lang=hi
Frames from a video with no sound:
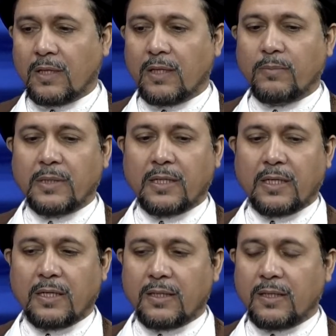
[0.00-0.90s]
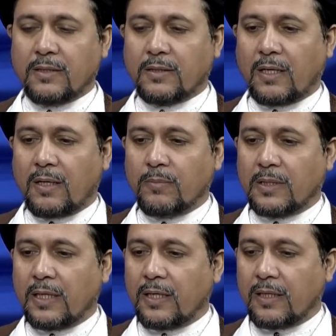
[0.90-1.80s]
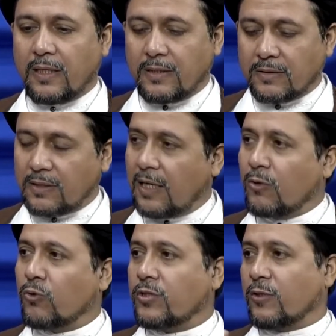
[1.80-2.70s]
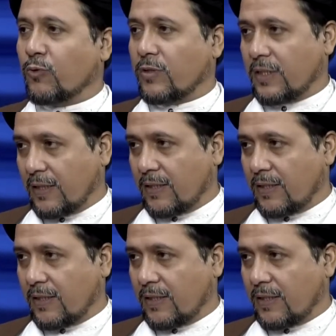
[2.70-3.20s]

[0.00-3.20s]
अगर हम ये कहें कि इस्लाम क्या इंसान रुखसत होता